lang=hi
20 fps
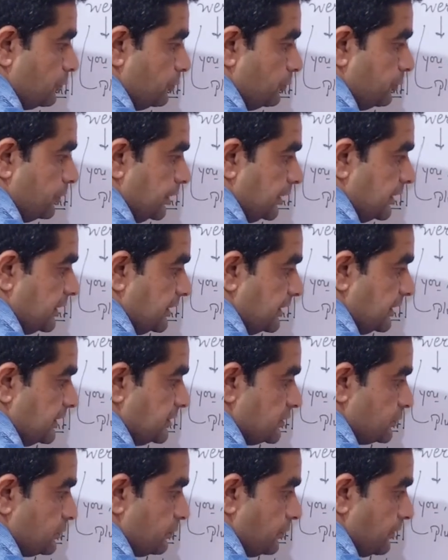विद
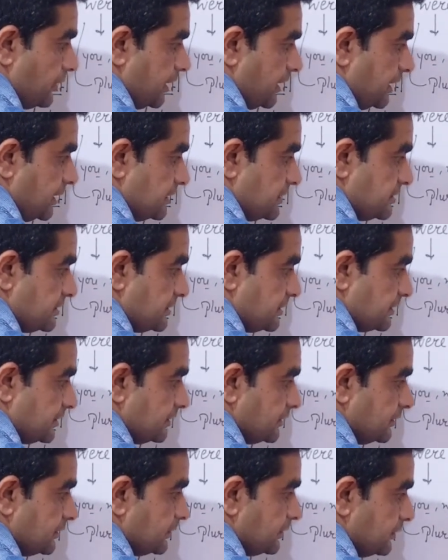हीज फ्रेंड्स
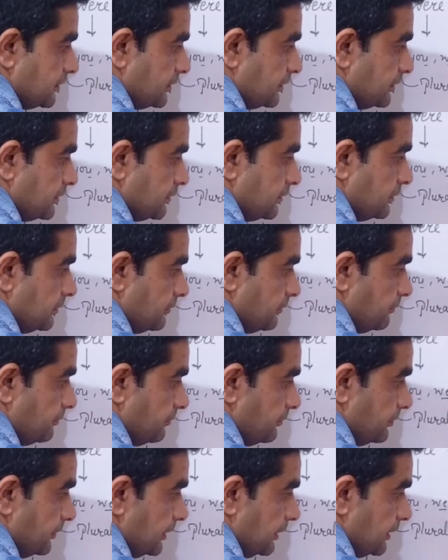
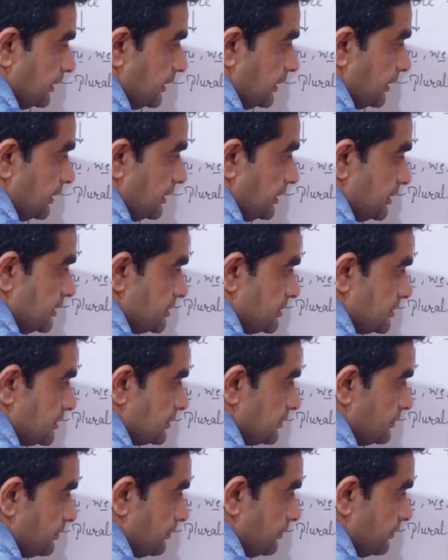विद हीज
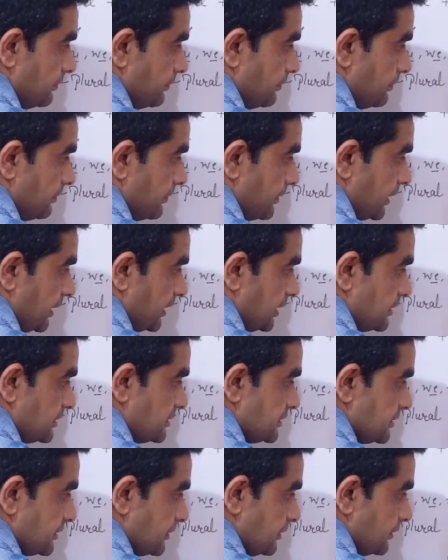
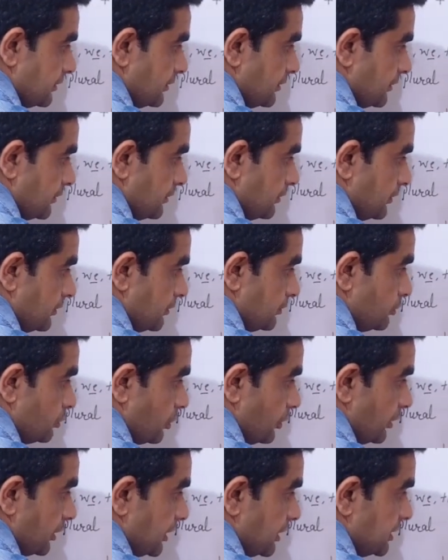फ्रेंड्स
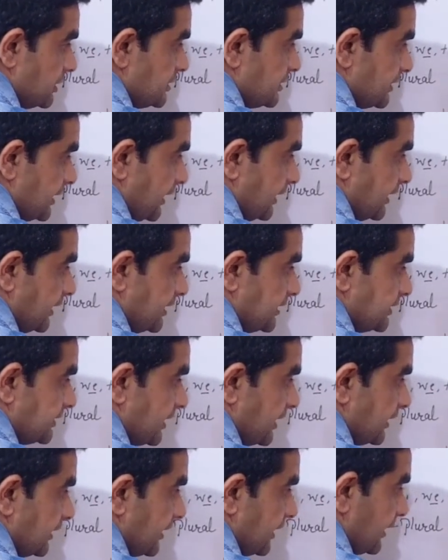तो इस सेंटेंस
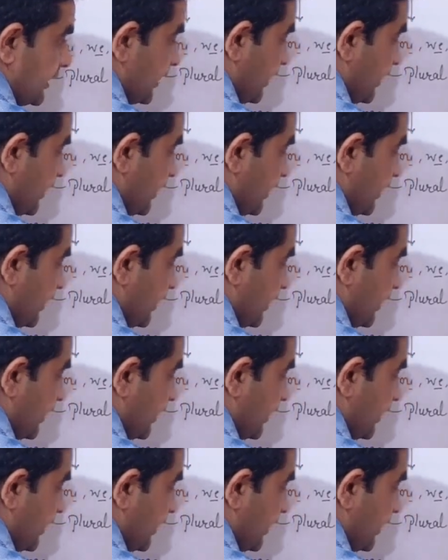के अंदर